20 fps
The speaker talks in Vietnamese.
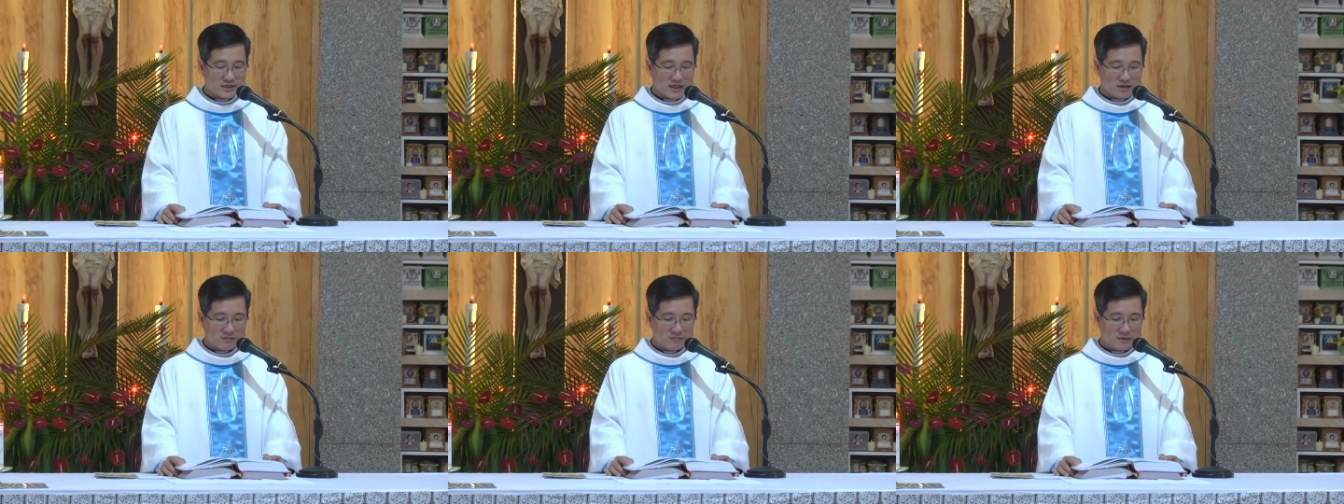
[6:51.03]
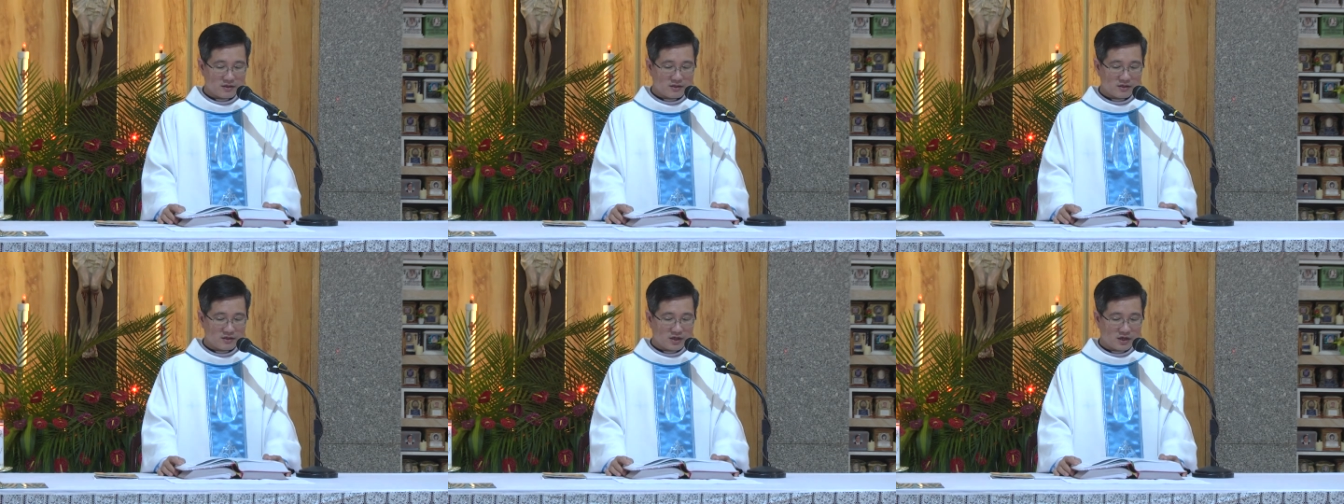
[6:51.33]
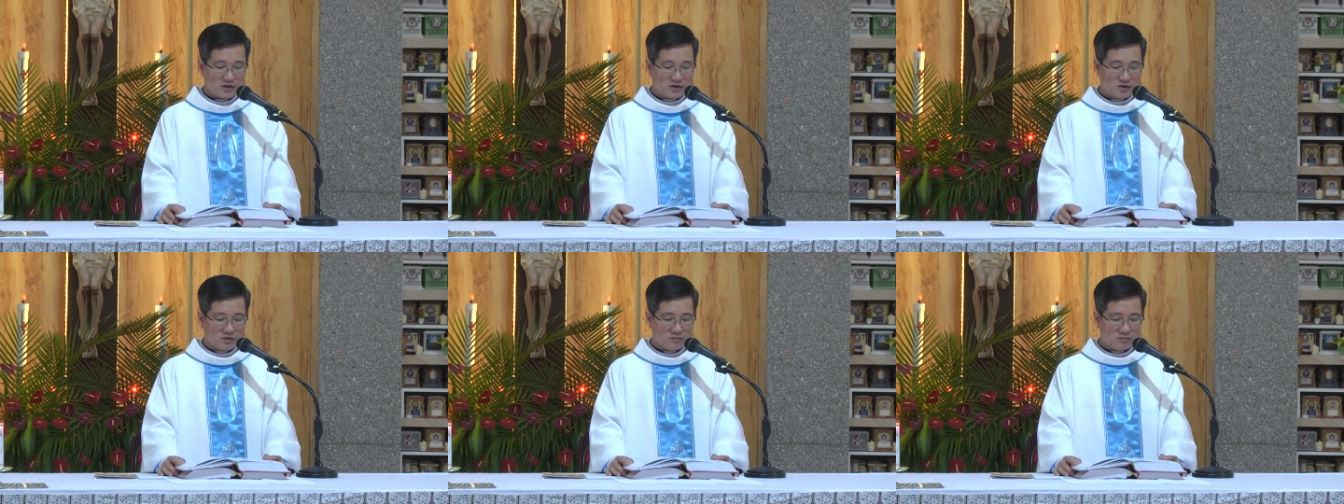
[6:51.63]
xét mình
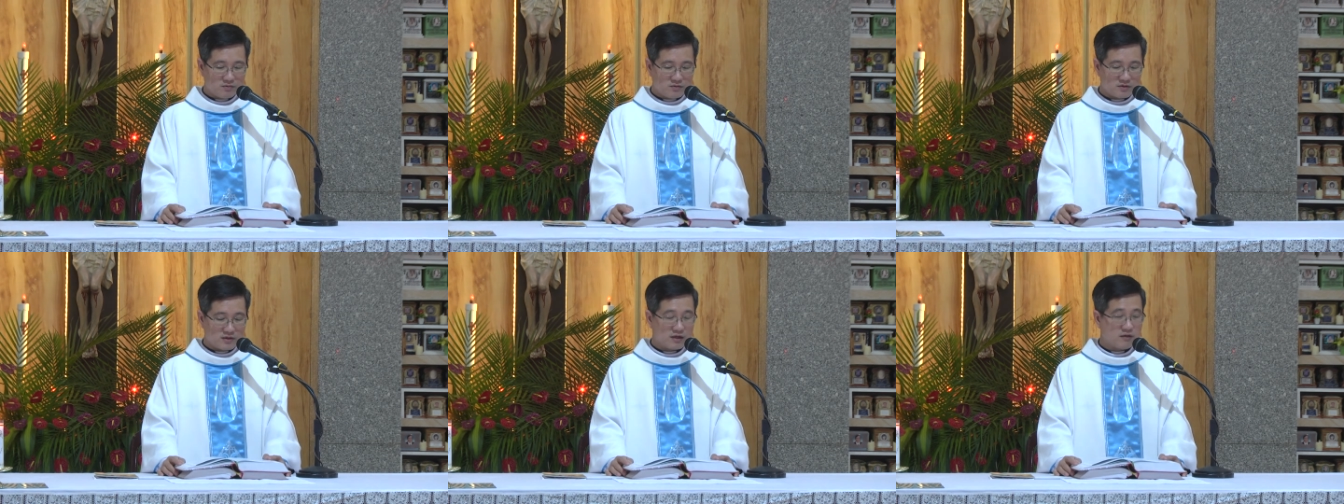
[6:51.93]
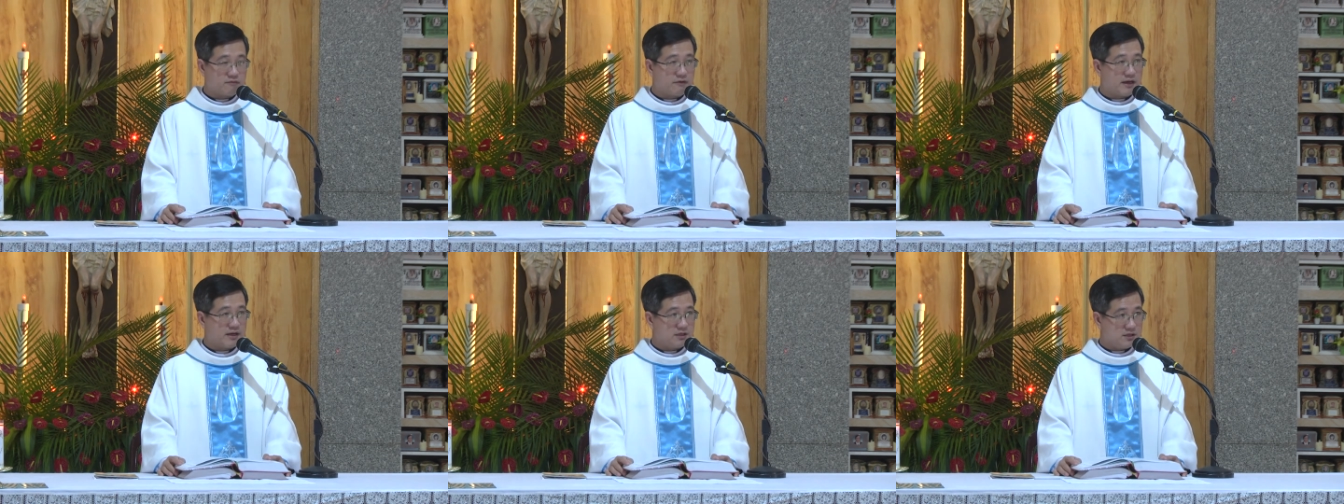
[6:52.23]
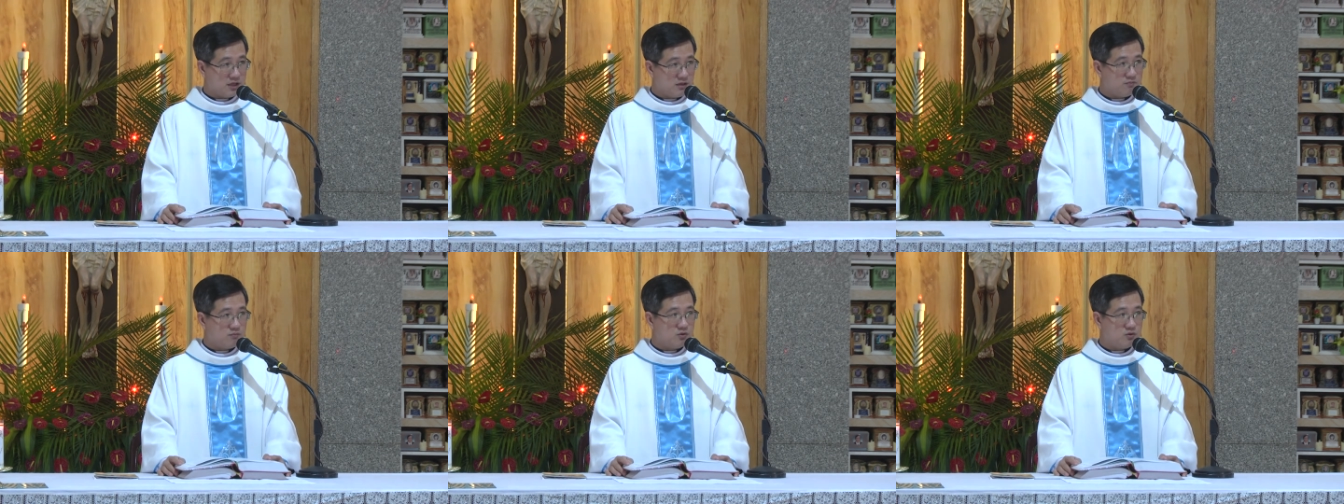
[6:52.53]
cho đúng thì phải
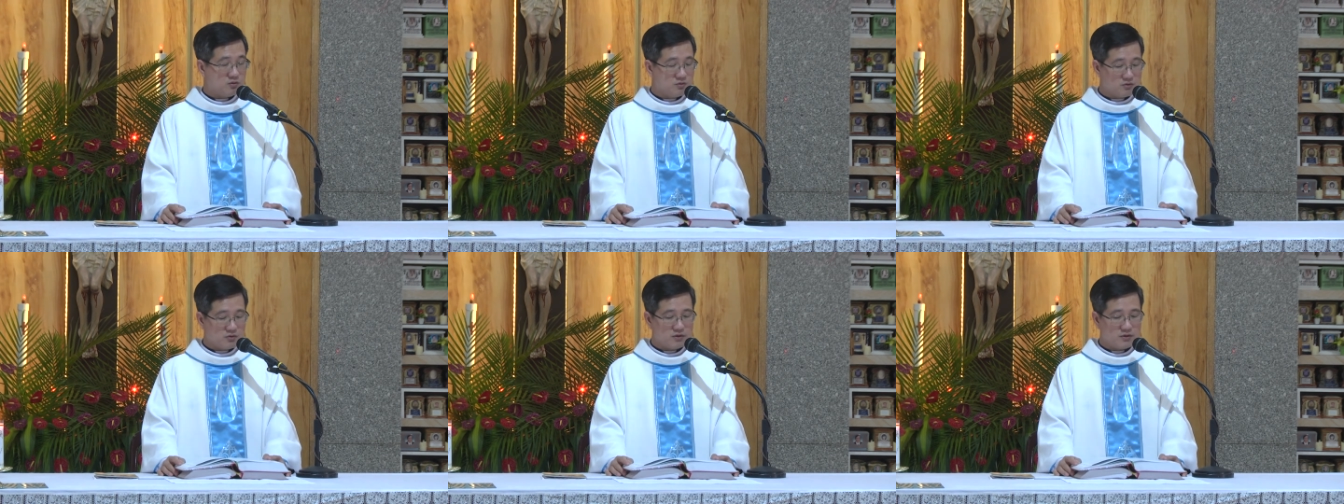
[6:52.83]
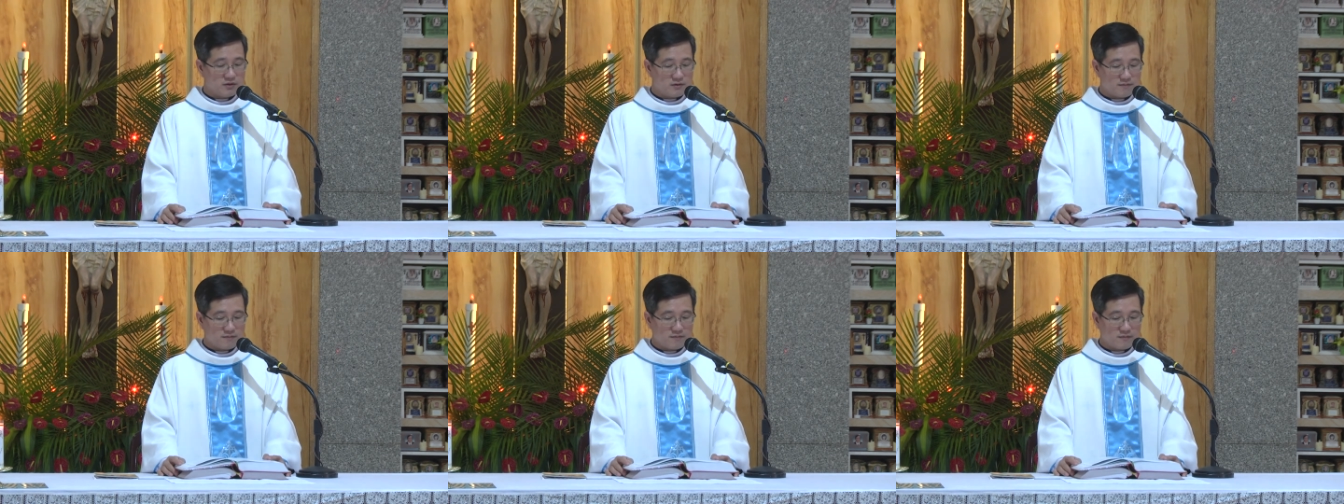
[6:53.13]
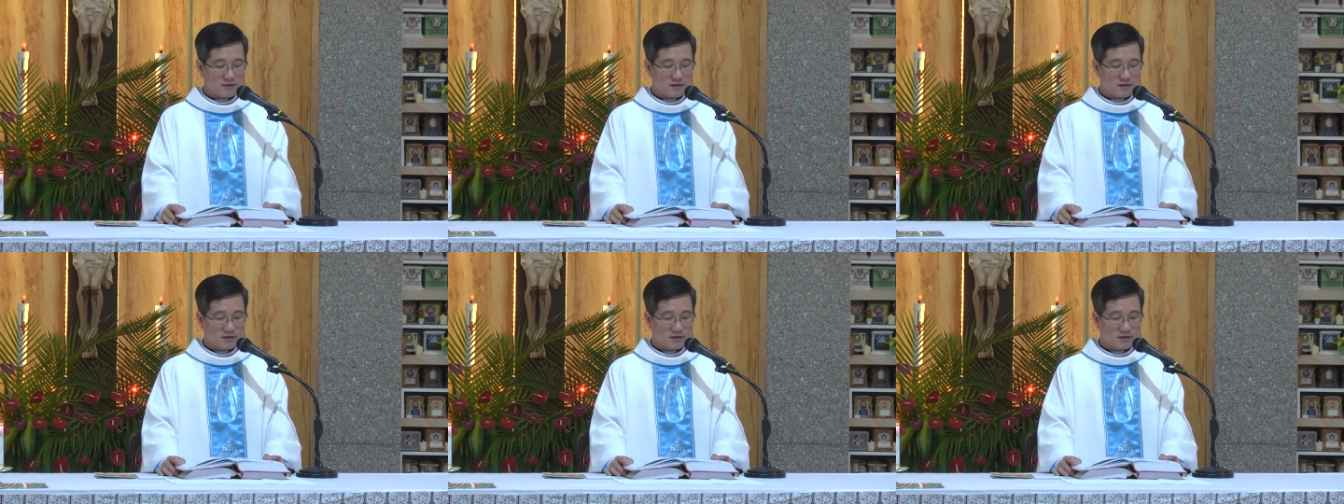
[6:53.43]
tìm Chúa